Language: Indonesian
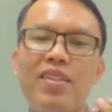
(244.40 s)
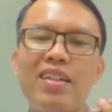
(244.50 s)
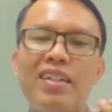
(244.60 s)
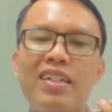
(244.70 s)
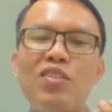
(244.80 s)

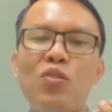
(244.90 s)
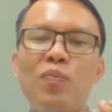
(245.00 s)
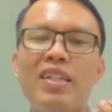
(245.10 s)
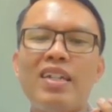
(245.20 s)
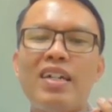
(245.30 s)
ini
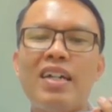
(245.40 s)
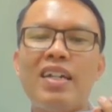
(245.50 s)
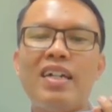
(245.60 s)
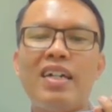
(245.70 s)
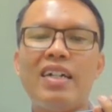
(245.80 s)
rupanya
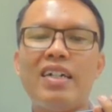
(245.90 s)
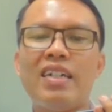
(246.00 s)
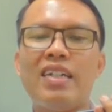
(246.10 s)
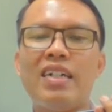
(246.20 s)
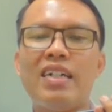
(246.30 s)
ada
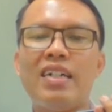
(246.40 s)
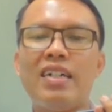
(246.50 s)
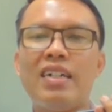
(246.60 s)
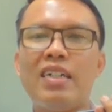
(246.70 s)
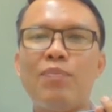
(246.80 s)
ada
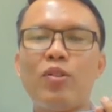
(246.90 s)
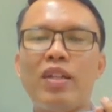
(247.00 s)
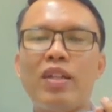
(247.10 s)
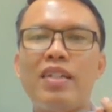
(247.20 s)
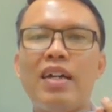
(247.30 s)
ada
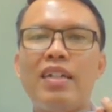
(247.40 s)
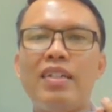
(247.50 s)
potensi lain